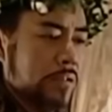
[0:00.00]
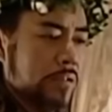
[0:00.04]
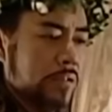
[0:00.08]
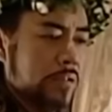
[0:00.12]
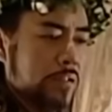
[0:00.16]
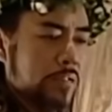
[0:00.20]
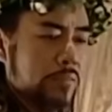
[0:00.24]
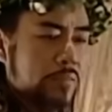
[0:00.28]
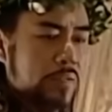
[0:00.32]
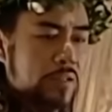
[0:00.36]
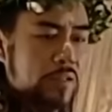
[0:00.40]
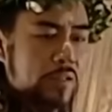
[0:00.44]

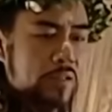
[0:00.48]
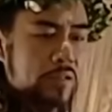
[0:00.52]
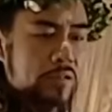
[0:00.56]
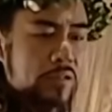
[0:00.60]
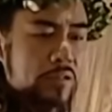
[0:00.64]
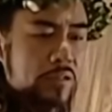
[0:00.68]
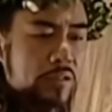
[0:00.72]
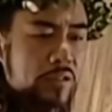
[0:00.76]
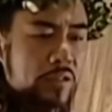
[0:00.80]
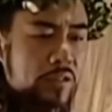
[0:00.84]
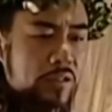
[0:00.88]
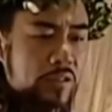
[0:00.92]
你们一
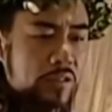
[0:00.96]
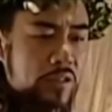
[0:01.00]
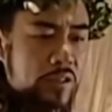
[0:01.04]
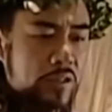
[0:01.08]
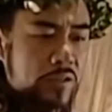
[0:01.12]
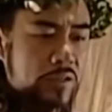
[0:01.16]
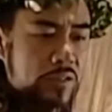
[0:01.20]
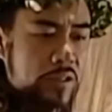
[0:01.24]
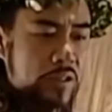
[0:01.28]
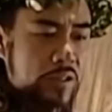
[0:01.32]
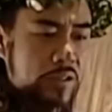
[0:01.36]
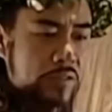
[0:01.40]
起拟个条
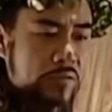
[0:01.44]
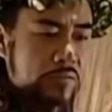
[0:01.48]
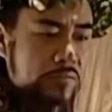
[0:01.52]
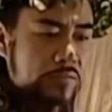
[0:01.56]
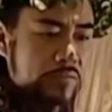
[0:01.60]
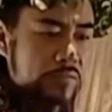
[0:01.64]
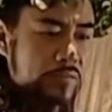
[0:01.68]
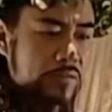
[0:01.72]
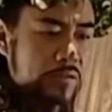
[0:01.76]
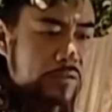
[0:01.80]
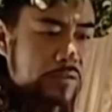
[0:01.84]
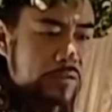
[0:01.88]
陈，
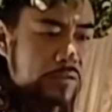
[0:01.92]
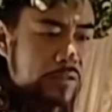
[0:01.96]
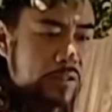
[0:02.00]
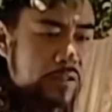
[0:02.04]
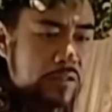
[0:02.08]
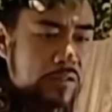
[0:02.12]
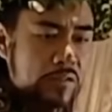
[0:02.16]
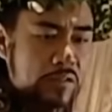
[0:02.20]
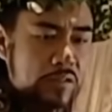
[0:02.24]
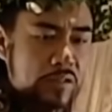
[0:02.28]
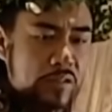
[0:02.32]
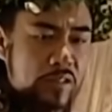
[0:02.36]
称
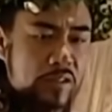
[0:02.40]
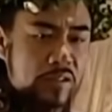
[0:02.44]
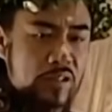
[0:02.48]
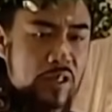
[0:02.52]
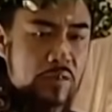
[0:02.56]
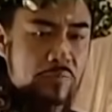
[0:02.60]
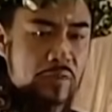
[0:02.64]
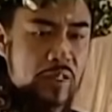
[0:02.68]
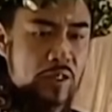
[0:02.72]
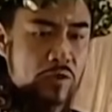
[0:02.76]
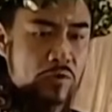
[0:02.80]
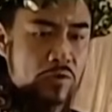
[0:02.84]
司礼监
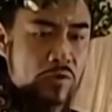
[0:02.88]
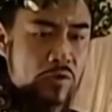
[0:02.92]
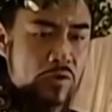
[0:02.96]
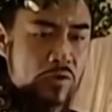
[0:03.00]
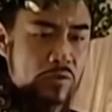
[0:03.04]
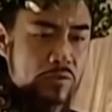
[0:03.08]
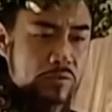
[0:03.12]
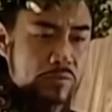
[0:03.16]
批红，